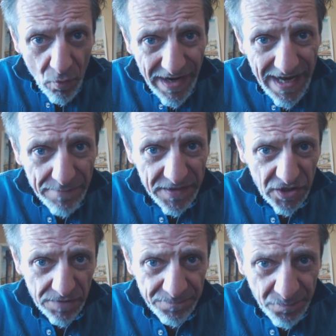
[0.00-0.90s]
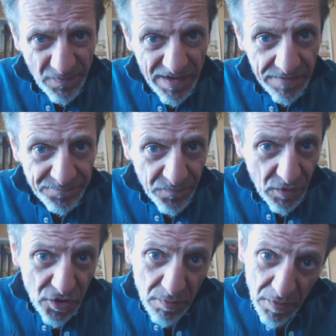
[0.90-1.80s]
Walamici.
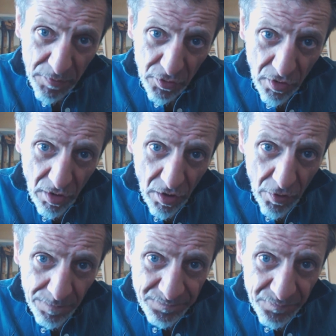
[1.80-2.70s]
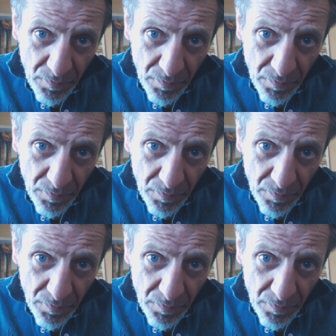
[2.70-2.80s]
Questo è il mio protocollo.